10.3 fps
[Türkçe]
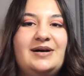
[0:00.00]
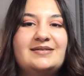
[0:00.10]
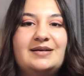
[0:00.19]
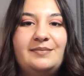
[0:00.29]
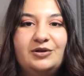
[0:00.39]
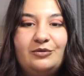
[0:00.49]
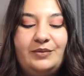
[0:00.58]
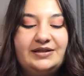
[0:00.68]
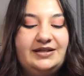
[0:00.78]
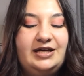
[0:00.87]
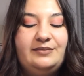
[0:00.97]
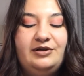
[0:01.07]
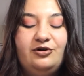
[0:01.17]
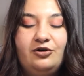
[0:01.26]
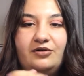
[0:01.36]
Bazen balon
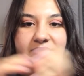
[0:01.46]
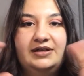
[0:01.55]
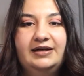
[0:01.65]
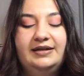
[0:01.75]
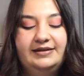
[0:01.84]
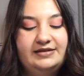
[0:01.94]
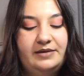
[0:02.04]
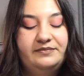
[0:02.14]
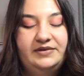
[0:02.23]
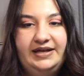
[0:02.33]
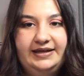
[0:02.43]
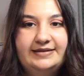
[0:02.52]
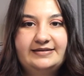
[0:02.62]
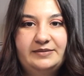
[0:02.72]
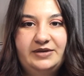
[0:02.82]
patlayabiliyor ya da tam denk
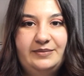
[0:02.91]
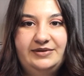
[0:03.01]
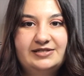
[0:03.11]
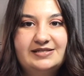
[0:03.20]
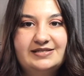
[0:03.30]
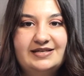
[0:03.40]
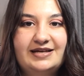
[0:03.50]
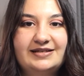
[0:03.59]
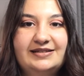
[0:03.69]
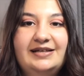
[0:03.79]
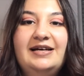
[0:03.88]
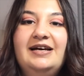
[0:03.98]
getiremeyebilirsiniz ayarını.